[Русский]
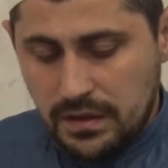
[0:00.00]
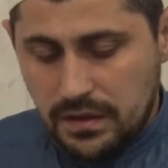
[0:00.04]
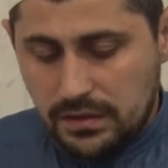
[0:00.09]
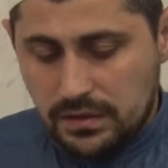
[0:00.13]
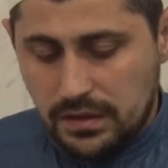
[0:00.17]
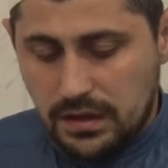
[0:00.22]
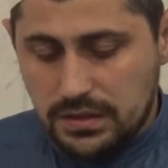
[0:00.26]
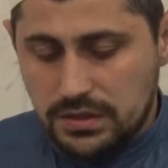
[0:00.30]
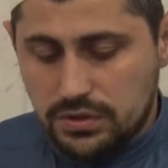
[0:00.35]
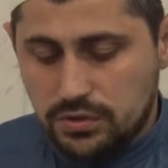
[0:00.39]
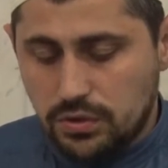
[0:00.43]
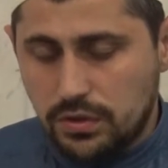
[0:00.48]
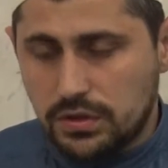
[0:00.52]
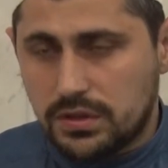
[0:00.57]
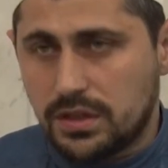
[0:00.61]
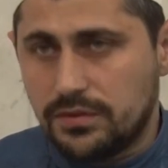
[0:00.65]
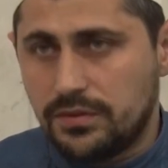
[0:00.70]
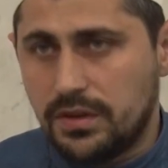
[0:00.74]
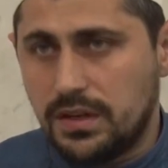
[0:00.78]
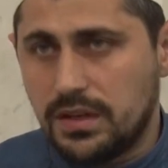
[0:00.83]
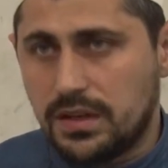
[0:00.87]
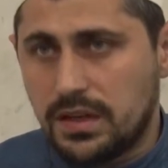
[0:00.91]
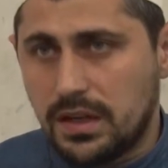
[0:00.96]
Настолько
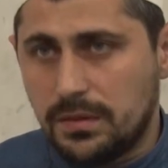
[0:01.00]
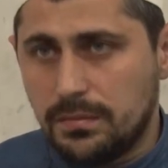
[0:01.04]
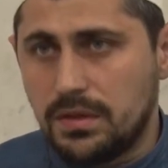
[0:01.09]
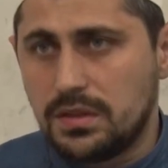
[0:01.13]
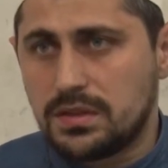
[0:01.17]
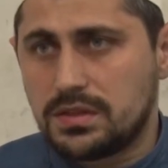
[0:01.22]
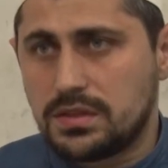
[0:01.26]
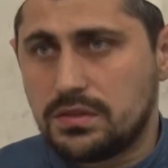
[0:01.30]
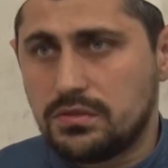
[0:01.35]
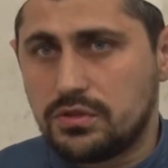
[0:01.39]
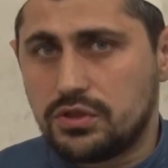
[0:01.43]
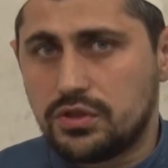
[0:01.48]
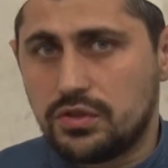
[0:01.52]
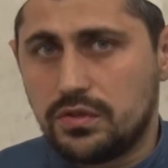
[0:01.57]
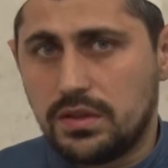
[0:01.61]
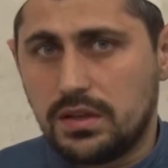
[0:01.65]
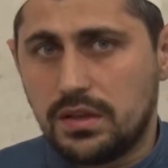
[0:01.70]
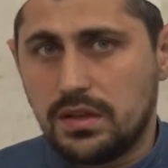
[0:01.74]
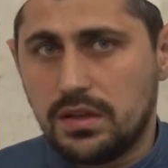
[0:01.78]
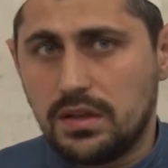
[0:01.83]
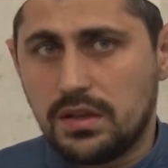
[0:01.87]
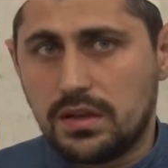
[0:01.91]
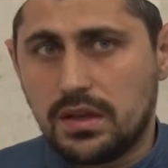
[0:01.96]
велика милость Всевышнего
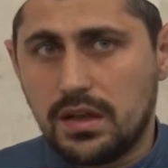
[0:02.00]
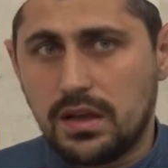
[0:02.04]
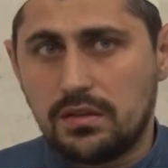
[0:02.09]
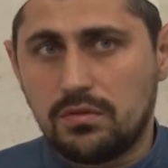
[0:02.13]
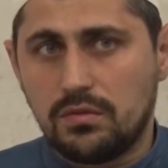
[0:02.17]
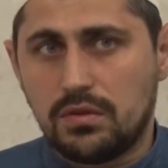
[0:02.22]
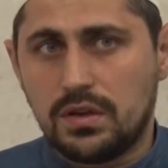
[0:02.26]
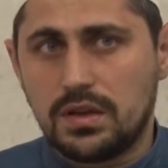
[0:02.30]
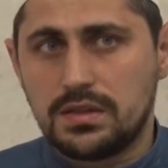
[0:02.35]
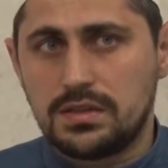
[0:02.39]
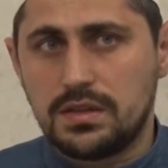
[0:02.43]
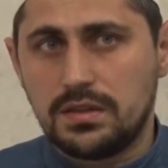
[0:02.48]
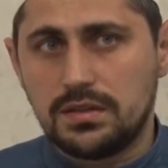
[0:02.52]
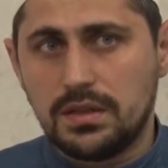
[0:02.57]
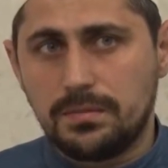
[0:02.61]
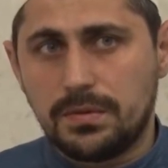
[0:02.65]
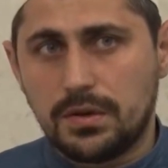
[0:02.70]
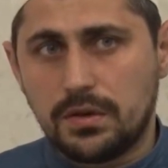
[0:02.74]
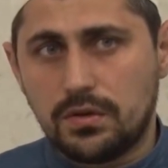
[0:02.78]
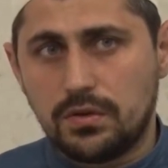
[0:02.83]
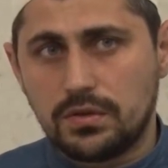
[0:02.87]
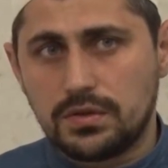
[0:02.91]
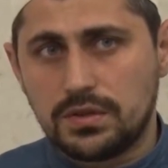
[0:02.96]
Аллаха, как указал нам
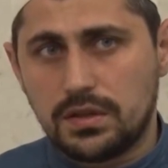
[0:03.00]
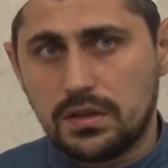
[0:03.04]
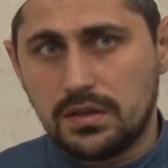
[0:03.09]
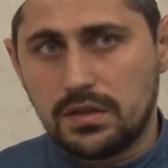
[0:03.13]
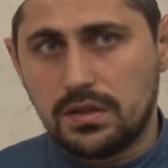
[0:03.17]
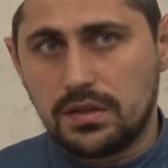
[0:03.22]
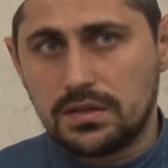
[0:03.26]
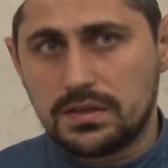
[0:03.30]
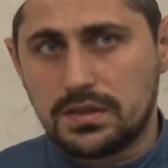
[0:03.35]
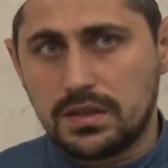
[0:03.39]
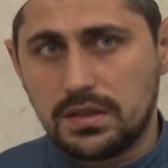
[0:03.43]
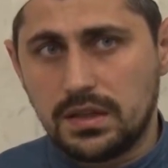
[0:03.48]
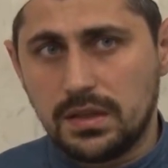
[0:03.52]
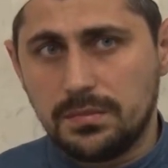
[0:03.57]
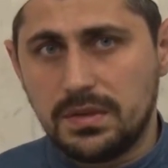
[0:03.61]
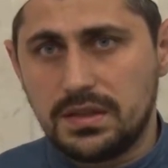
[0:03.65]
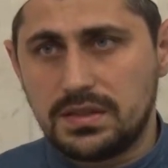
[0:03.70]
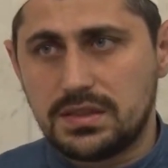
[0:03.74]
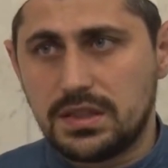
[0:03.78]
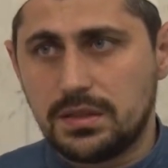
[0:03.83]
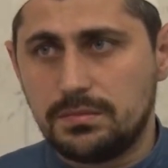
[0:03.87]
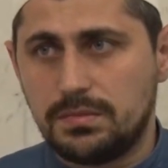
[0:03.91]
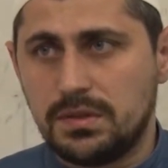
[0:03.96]
пророк, саллаху
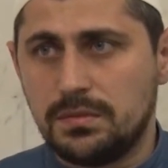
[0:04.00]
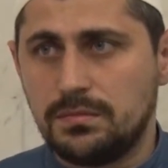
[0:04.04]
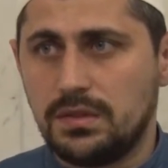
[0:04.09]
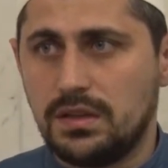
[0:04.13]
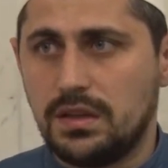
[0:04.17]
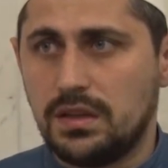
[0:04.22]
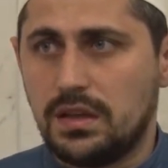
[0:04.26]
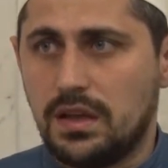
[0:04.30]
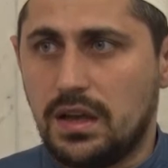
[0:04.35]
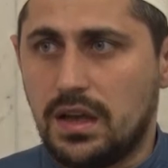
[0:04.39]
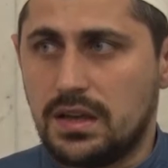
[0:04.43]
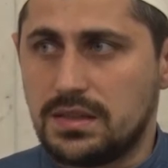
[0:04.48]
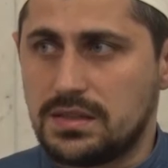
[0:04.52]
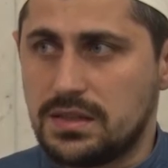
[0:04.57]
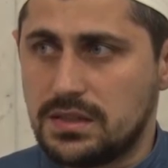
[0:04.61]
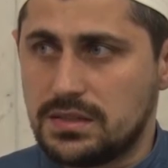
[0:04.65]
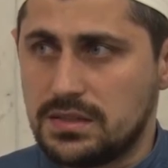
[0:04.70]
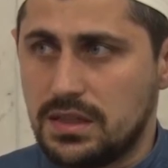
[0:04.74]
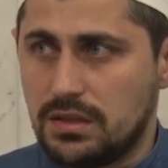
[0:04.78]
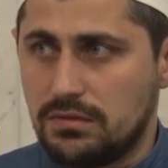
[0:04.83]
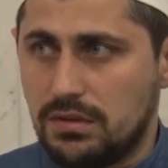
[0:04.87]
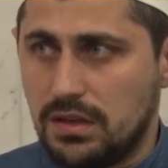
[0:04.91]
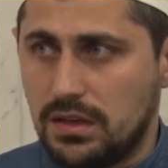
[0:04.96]
если бы мы
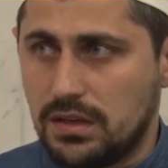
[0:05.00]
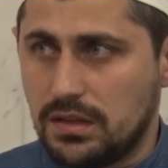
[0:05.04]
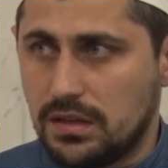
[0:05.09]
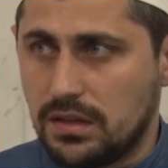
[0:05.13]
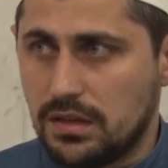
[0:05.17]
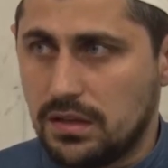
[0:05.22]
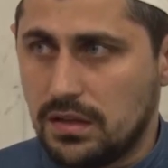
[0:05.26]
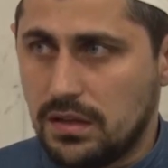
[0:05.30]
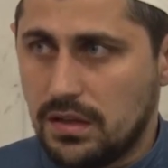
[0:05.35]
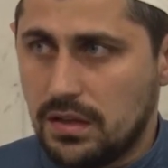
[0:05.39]
осознавали,